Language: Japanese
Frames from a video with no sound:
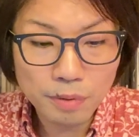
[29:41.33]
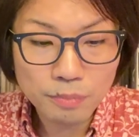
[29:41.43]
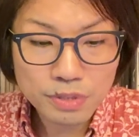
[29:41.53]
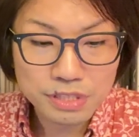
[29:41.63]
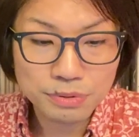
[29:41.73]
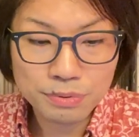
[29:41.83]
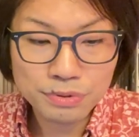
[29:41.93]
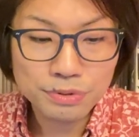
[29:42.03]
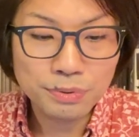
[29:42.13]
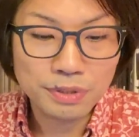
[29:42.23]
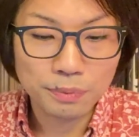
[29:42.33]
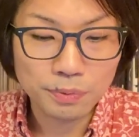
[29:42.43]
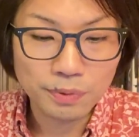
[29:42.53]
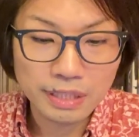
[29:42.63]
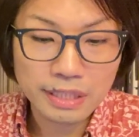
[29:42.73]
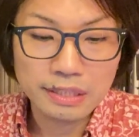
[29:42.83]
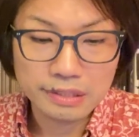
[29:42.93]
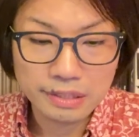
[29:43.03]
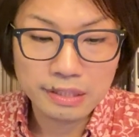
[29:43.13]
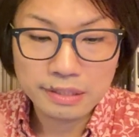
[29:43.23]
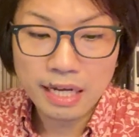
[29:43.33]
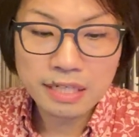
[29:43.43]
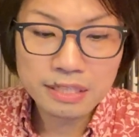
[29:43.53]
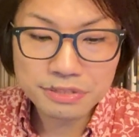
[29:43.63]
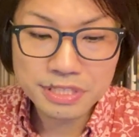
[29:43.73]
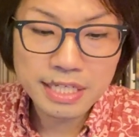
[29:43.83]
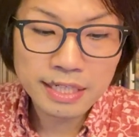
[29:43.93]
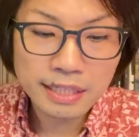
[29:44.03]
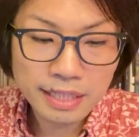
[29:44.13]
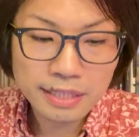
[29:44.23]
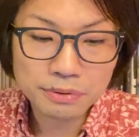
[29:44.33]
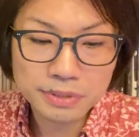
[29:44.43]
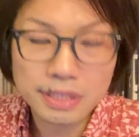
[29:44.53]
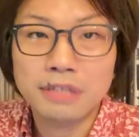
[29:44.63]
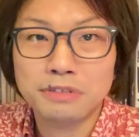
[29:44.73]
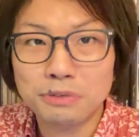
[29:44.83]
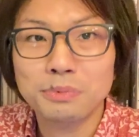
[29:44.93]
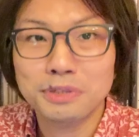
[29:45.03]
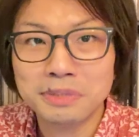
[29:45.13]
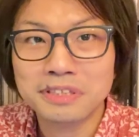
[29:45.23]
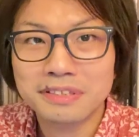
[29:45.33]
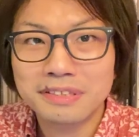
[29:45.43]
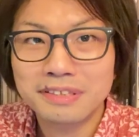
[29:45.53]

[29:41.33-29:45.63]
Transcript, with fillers: もしそういうようなことがなかったら探求していかない可能性があるなと思ってます。